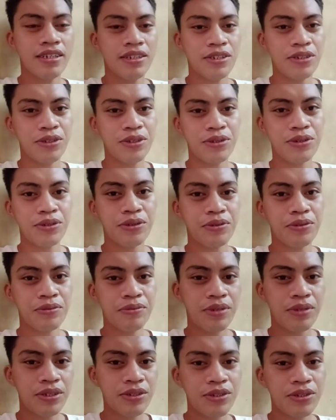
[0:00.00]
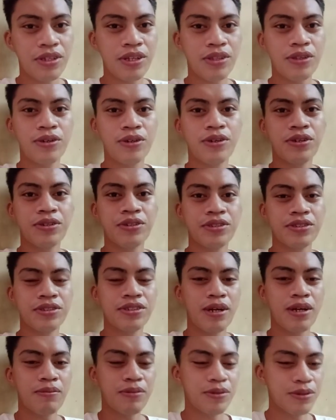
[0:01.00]
yung video na to
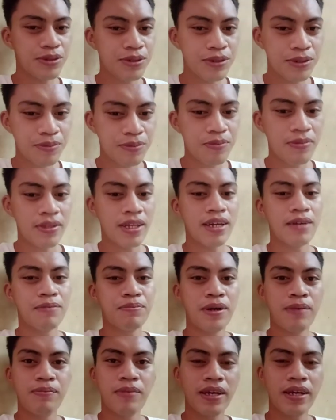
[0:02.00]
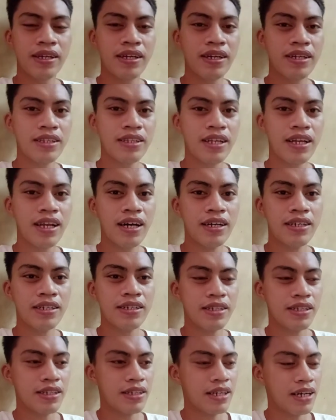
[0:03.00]
tapos ayan papainggan nila
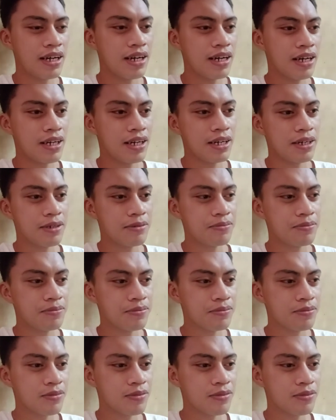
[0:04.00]
um,